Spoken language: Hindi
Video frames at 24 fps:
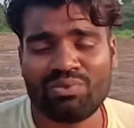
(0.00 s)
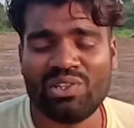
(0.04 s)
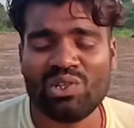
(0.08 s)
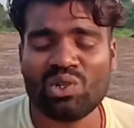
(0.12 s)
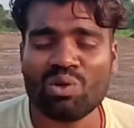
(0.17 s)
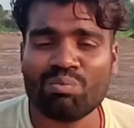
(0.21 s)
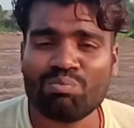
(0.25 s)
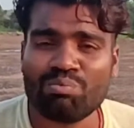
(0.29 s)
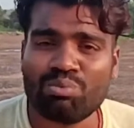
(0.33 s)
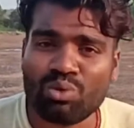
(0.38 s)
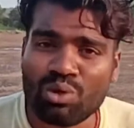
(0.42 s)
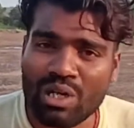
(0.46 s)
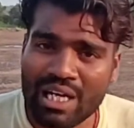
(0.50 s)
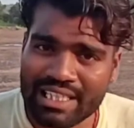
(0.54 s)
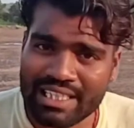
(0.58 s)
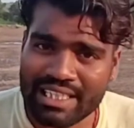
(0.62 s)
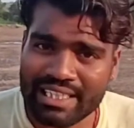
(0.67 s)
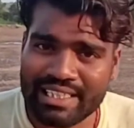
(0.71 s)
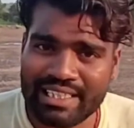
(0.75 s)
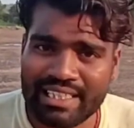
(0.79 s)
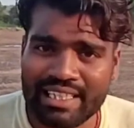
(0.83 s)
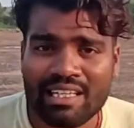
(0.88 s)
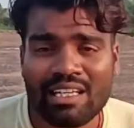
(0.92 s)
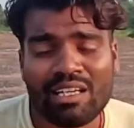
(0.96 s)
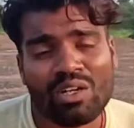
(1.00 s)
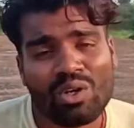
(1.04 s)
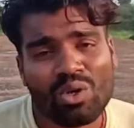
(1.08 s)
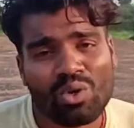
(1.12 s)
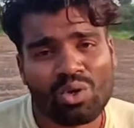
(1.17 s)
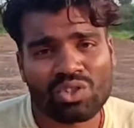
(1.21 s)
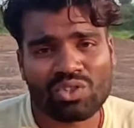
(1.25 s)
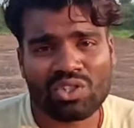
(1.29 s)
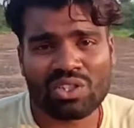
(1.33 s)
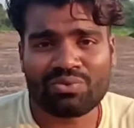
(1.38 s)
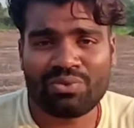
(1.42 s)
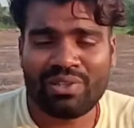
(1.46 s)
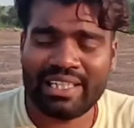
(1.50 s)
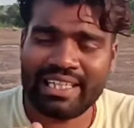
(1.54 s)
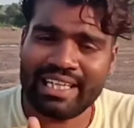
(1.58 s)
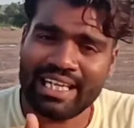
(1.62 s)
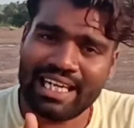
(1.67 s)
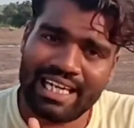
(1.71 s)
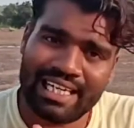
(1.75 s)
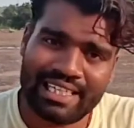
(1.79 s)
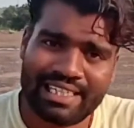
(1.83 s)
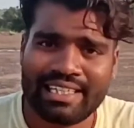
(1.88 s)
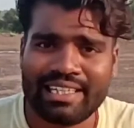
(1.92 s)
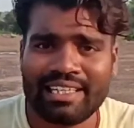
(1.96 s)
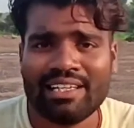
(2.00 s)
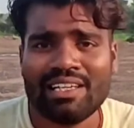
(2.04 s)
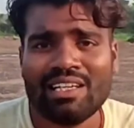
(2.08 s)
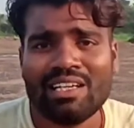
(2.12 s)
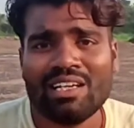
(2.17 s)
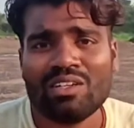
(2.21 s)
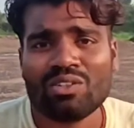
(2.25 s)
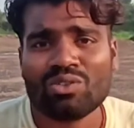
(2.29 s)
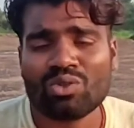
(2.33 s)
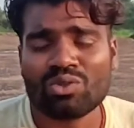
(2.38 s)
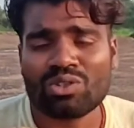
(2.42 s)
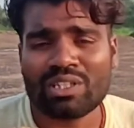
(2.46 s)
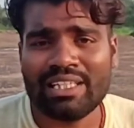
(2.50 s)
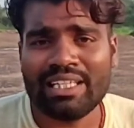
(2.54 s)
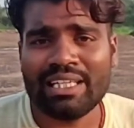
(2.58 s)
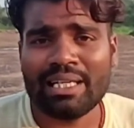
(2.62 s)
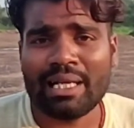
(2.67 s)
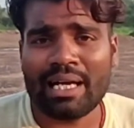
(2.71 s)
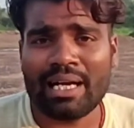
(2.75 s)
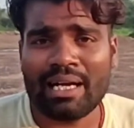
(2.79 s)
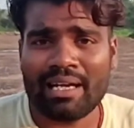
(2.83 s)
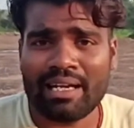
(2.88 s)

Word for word: वीडियो को पूरा देखिए उसके बाद फिर यहाँ आइए तो चलिए